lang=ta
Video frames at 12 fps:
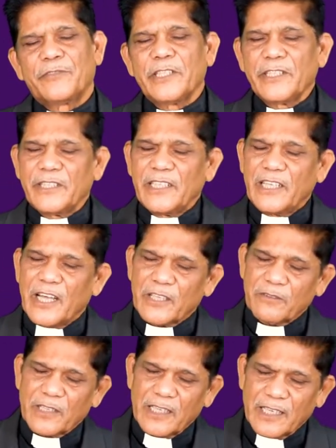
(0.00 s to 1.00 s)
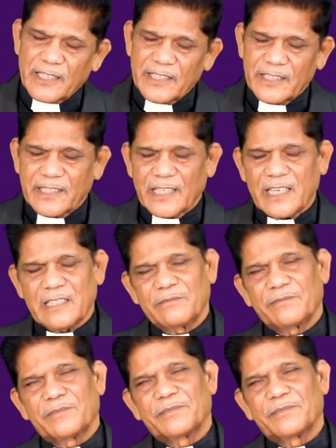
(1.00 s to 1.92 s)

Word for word: வீடு இல்லாதவர்களாக இருக்கலாம்